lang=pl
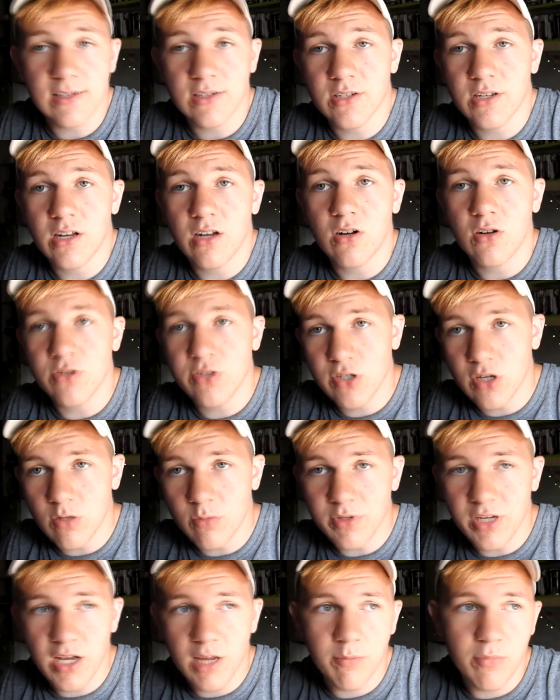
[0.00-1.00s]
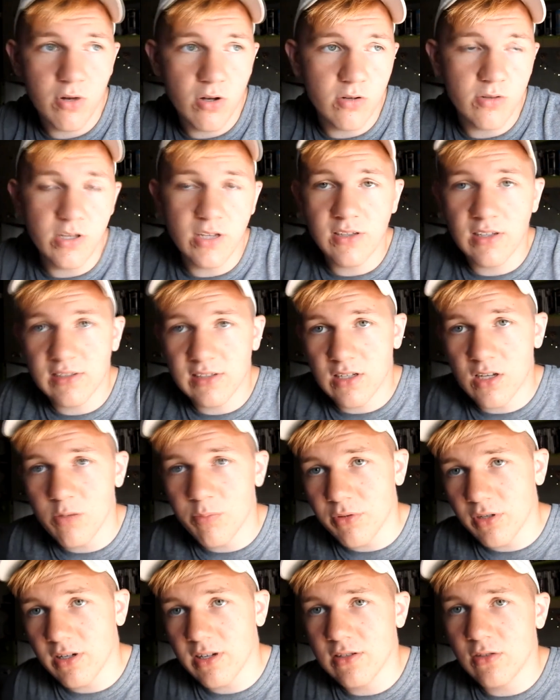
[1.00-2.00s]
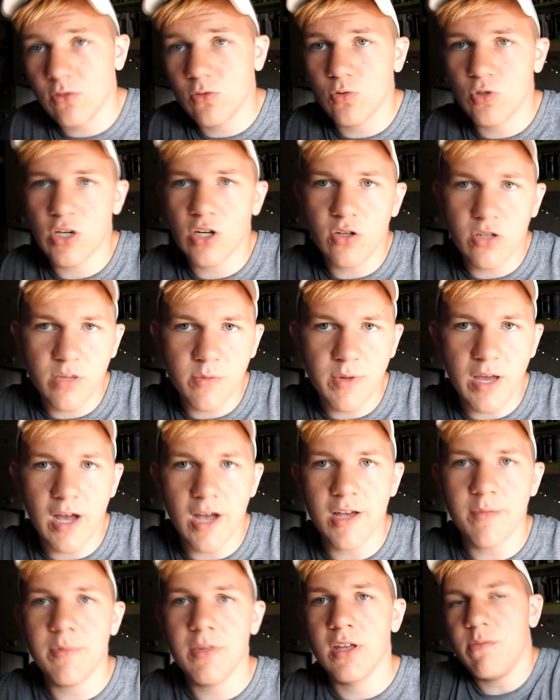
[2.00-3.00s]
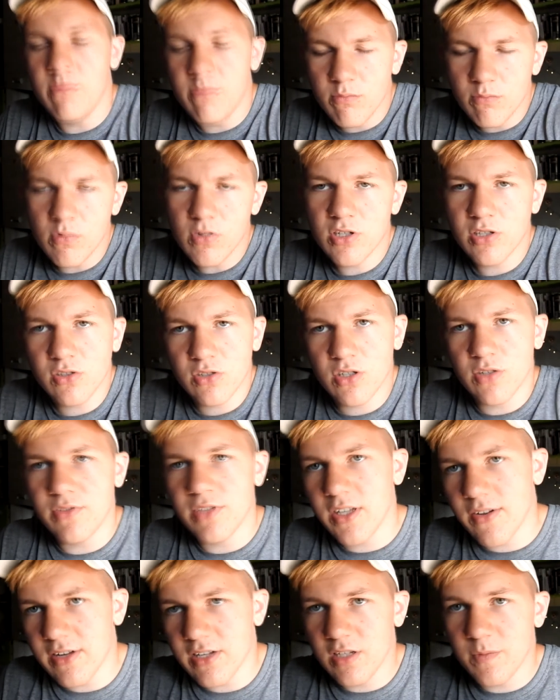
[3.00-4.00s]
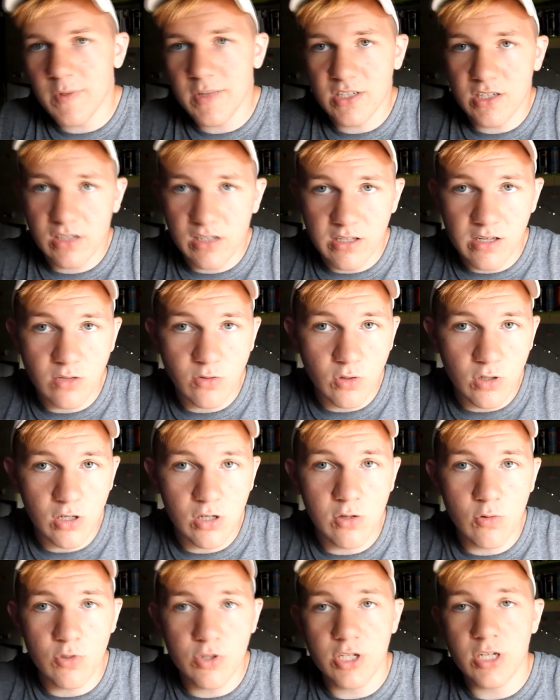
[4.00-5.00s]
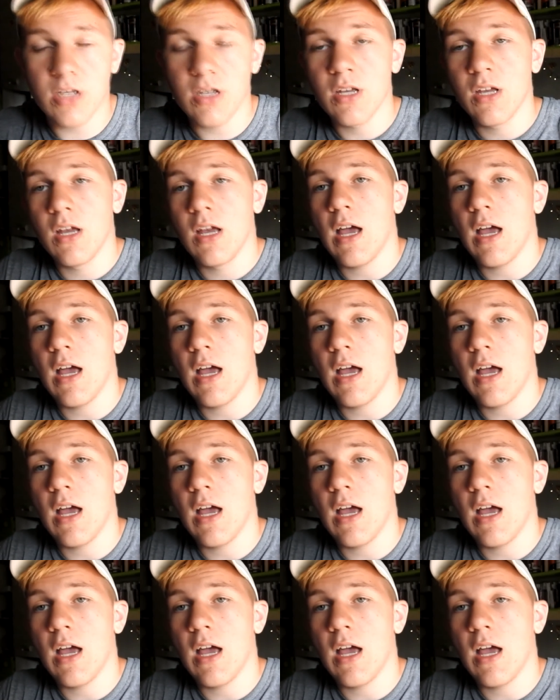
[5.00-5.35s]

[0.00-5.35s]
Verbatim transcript: jeżeli chodzi o mnie, bo nigdy takiego progresu dużego nie miałem i może to się wydawać śmieszne dla niektórych ludzi,